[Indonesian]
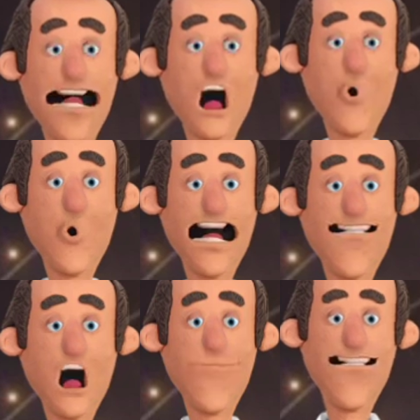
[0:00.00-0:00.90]
lebih
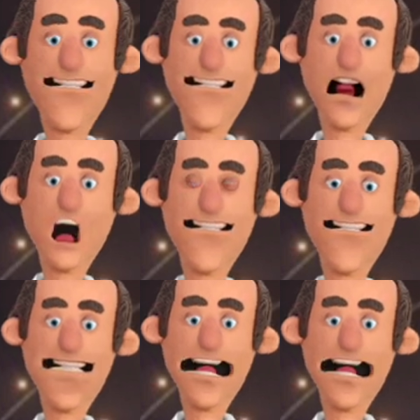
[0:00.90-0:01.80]
berhak
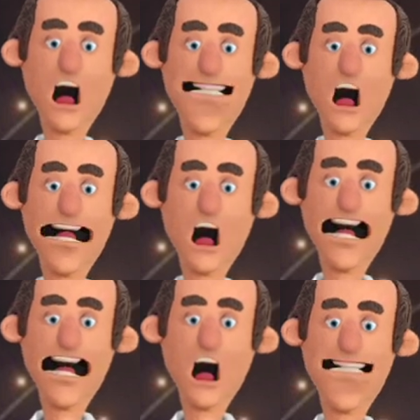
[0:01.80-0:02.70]
berkuasa di tanah
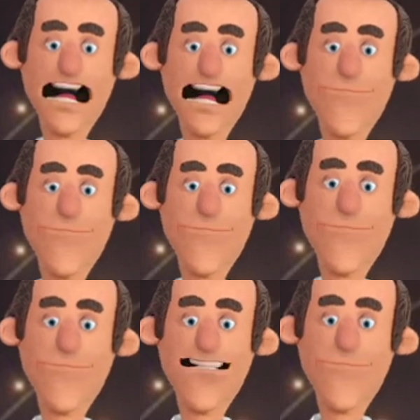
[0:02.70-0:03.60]
Yerusalem.
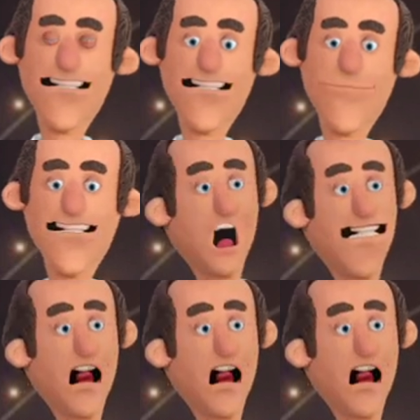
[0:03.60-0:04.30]
Akan